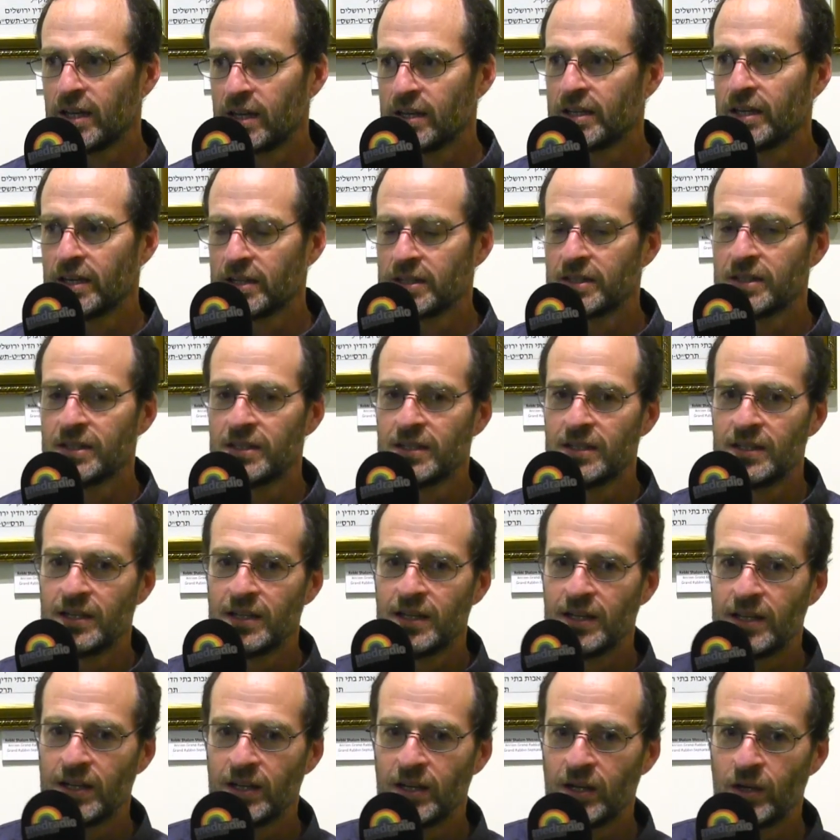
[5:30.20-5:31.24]
هكاك
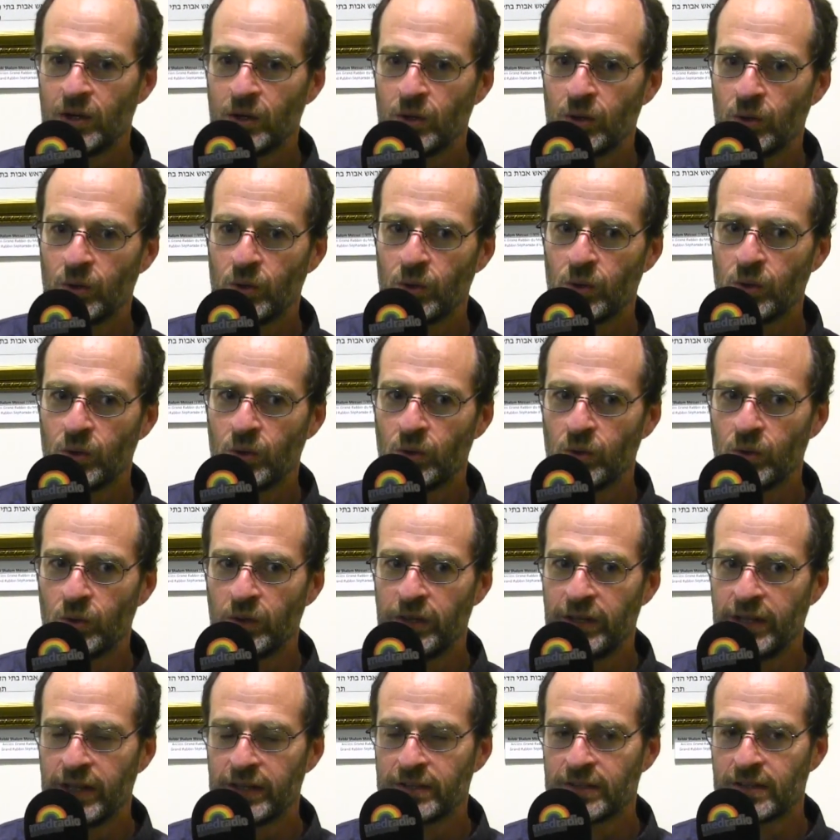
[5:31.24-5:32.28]
آه،
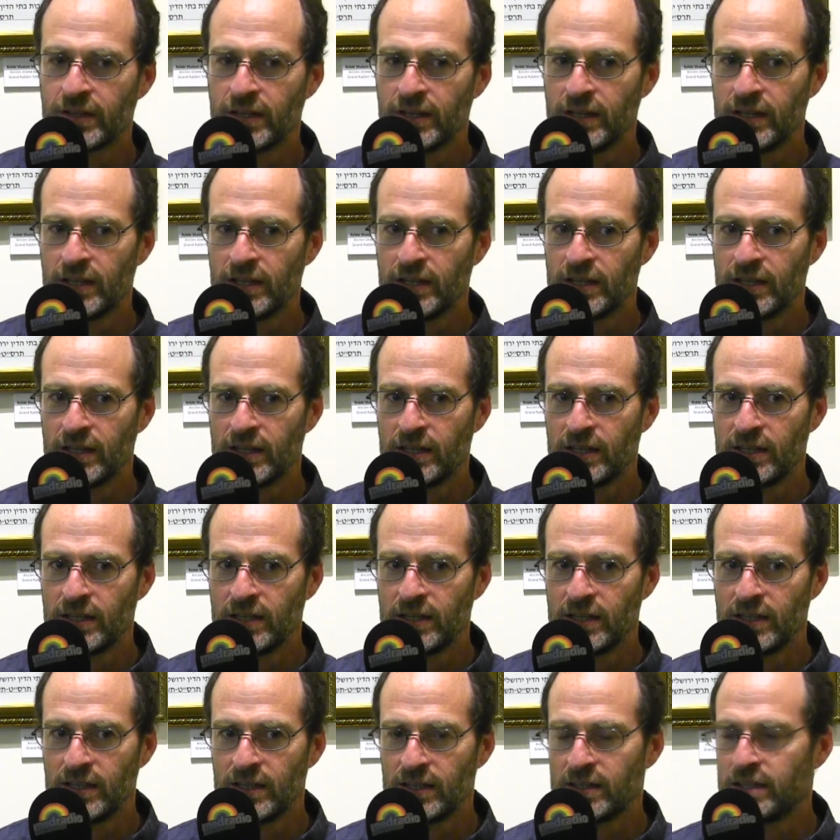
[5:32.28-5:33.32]
والناس
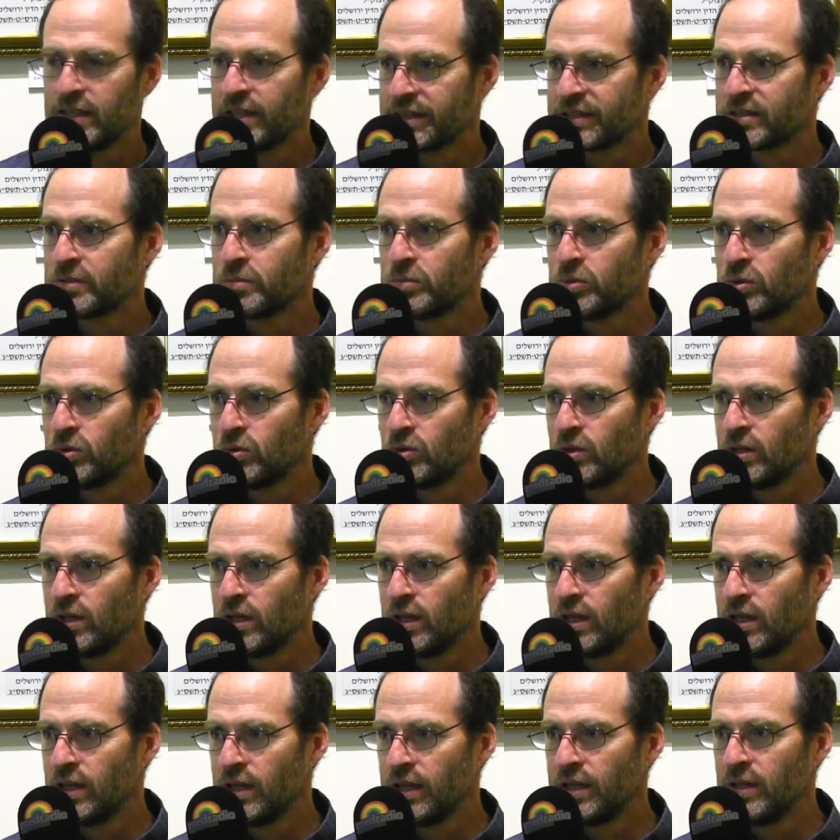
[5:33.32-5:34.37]
اللي كيرتبوا
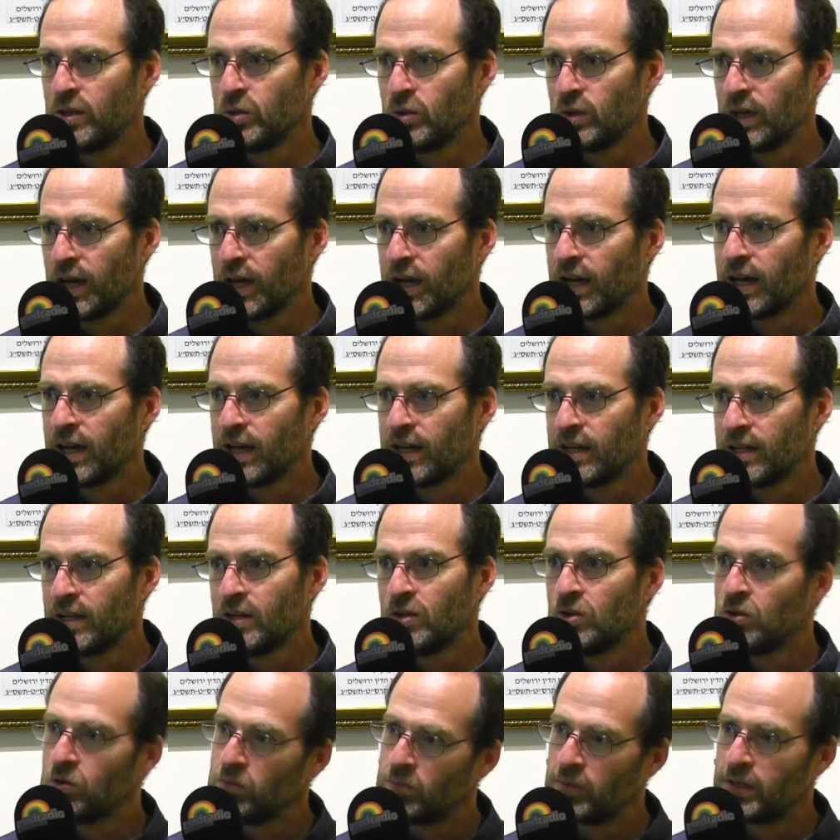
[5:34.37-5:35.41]
الهيلوله
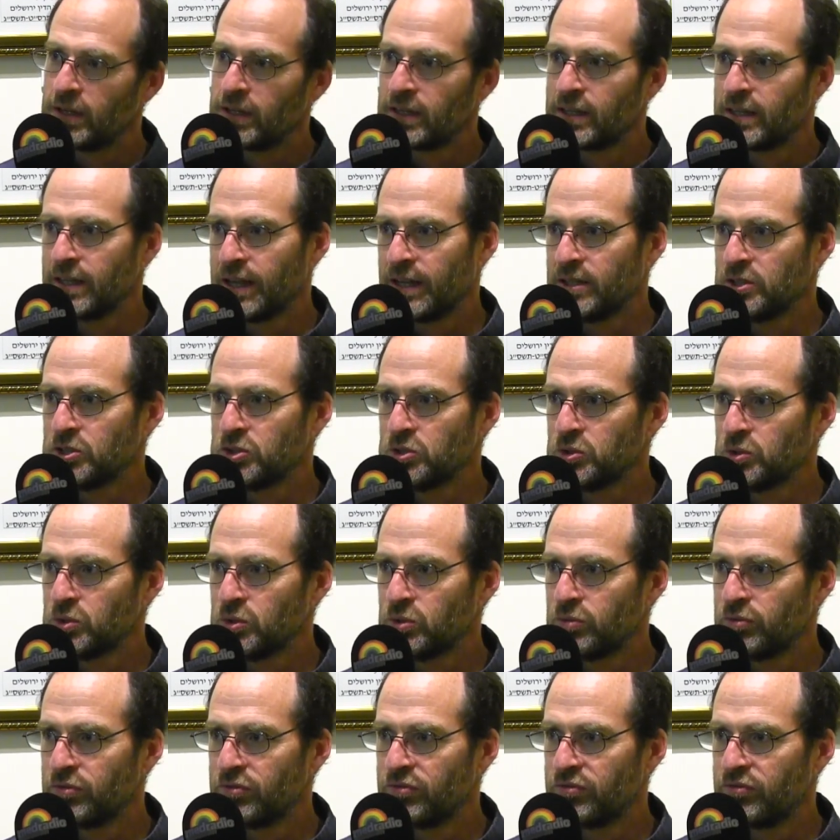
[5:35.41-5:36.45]
هما
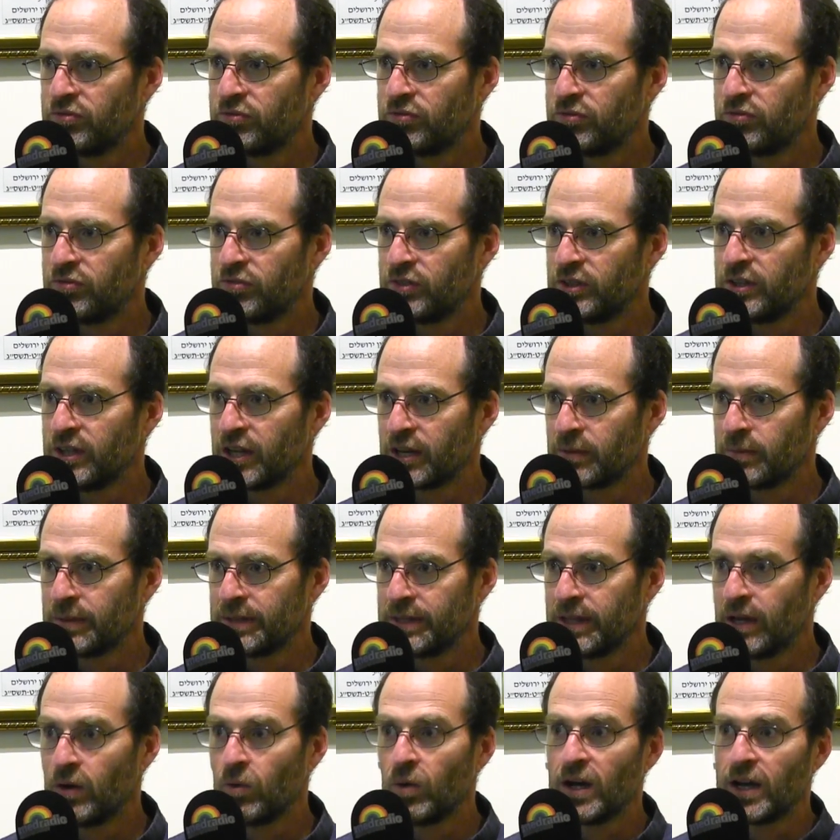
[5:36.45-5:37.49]
كيعيشوا في الدار
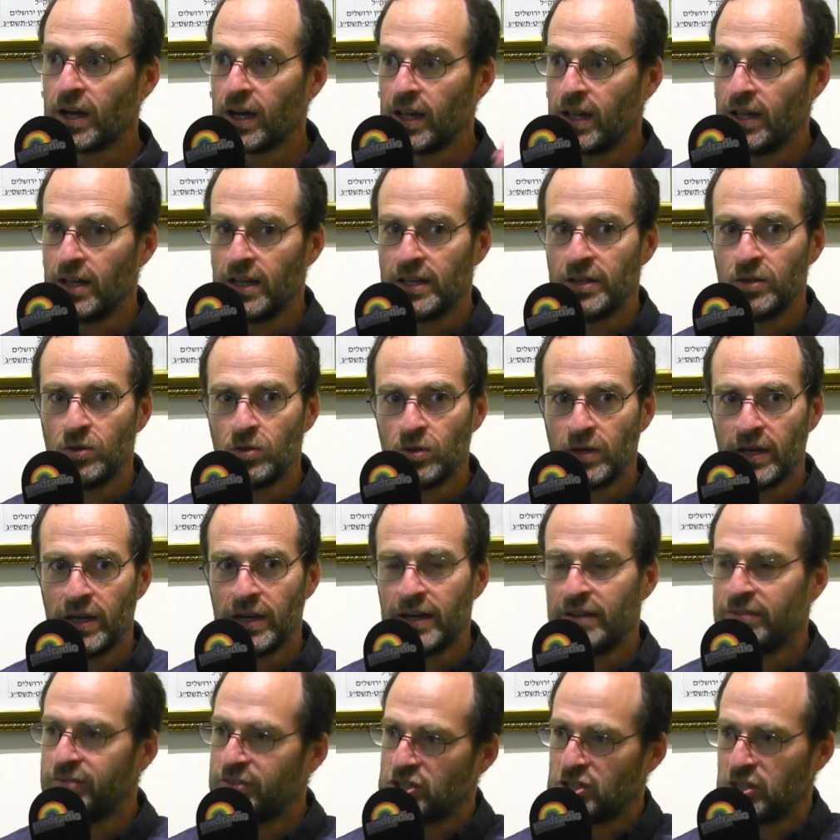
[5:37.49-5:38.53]
البيضاء واخا
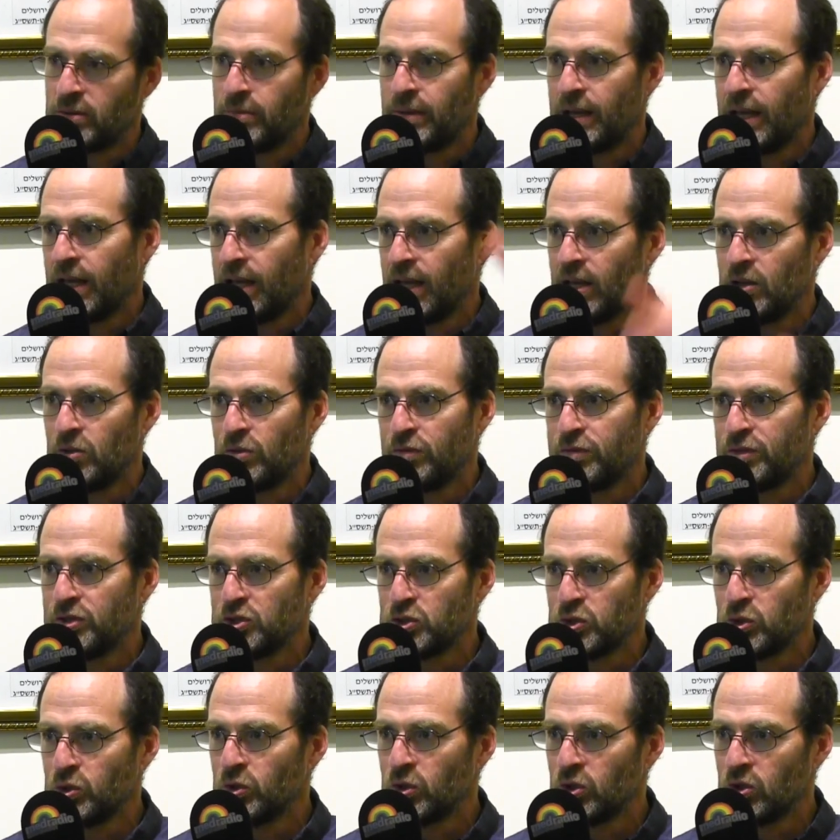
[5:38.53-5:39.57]
الهيلوله في جبل وفي
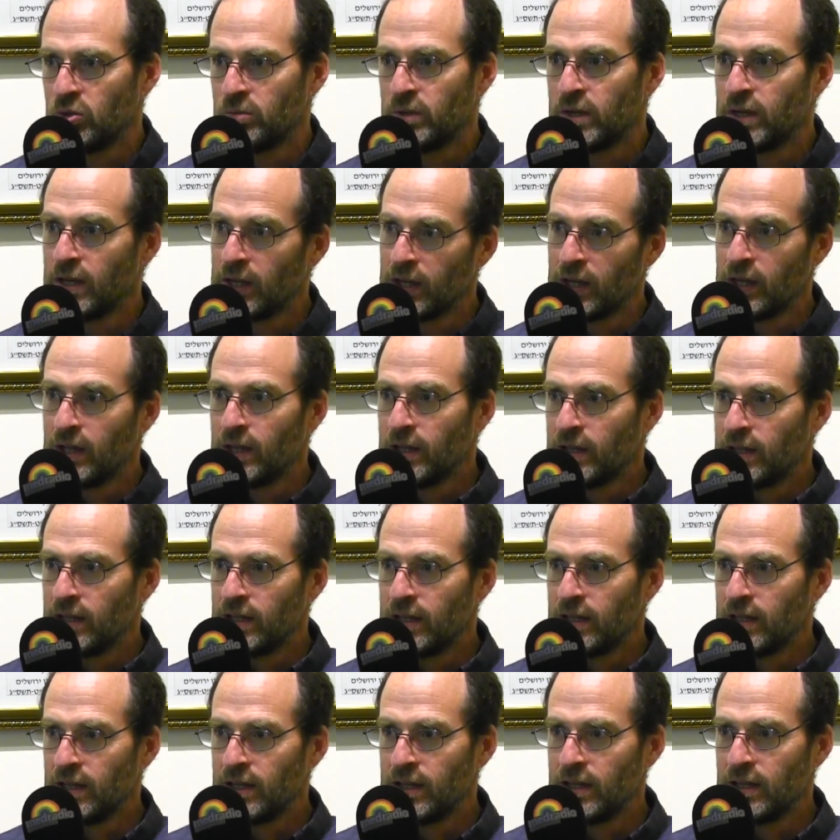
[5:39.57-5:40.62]
جنوب
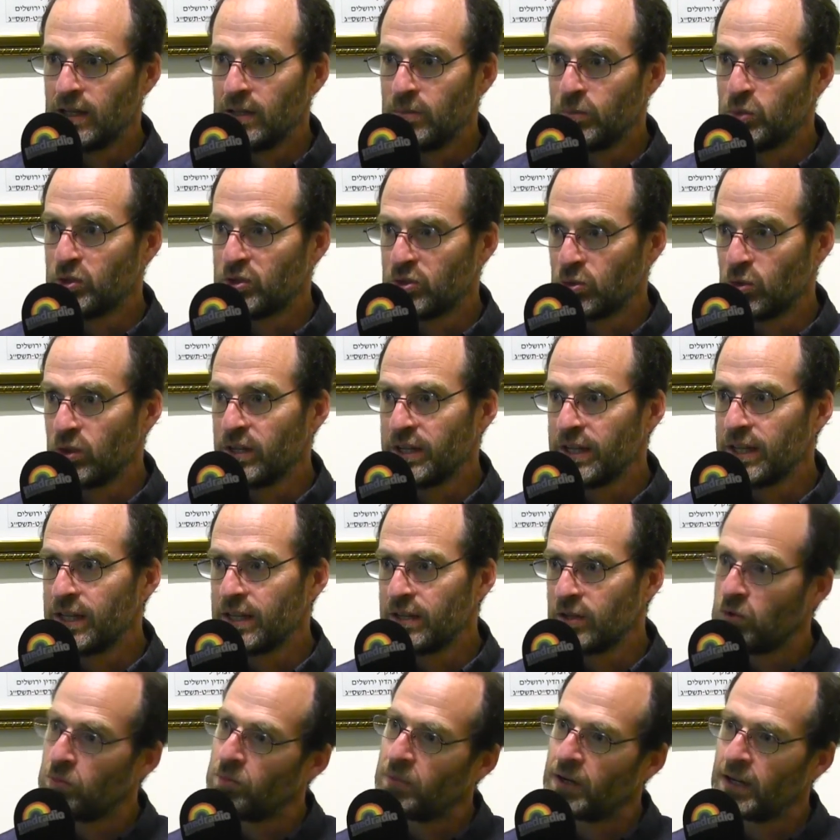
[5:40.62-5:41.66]

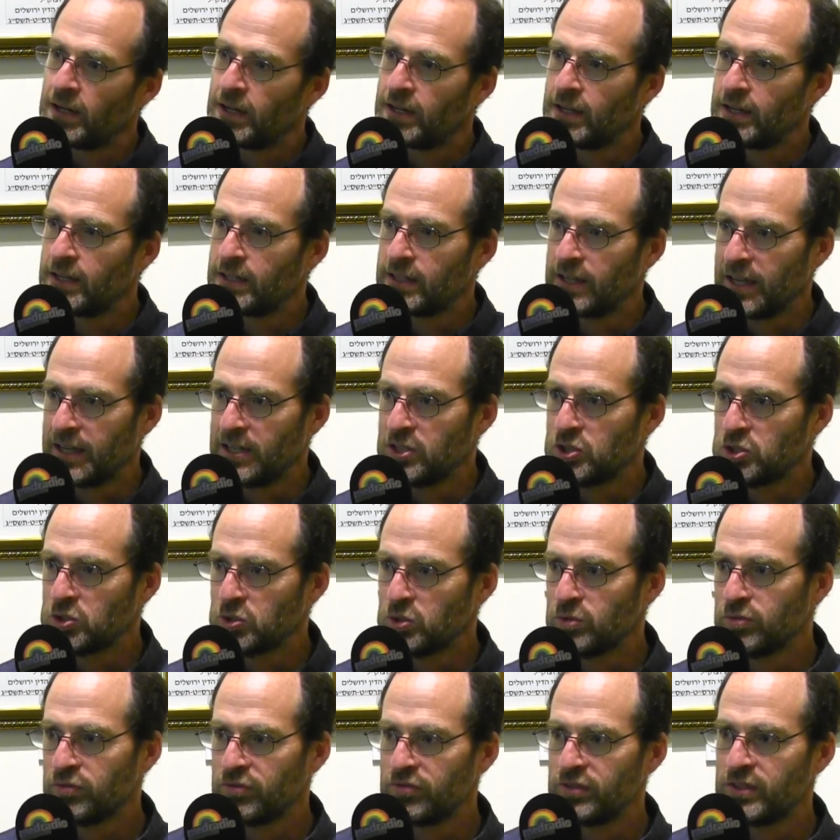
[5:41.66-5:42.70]
المسؤولين هما
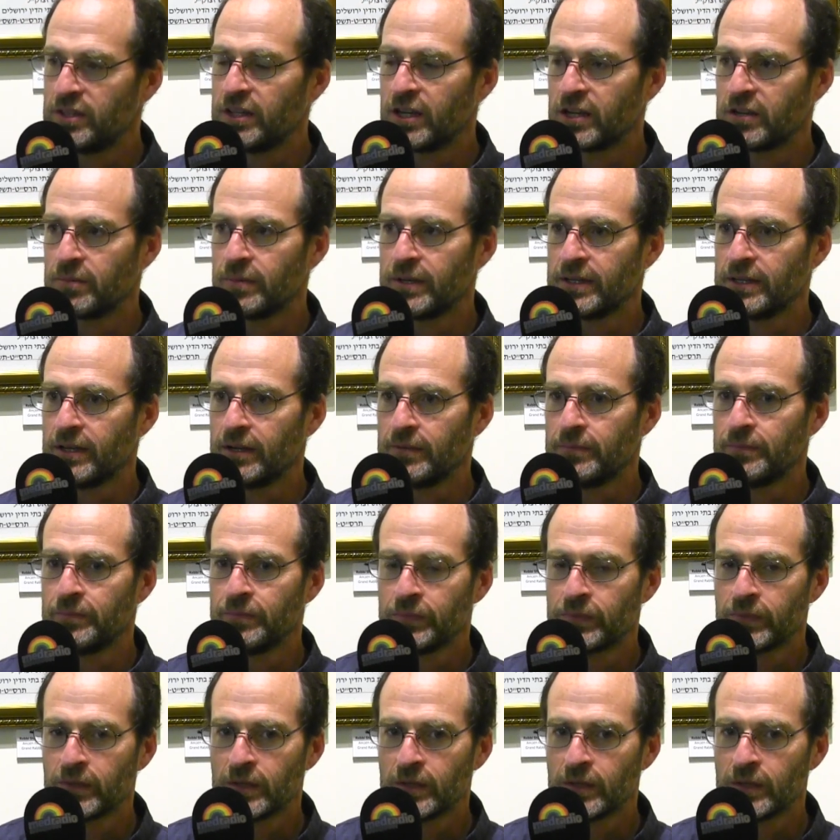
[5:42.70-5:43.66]
كيعيشوا في الدار البيضاء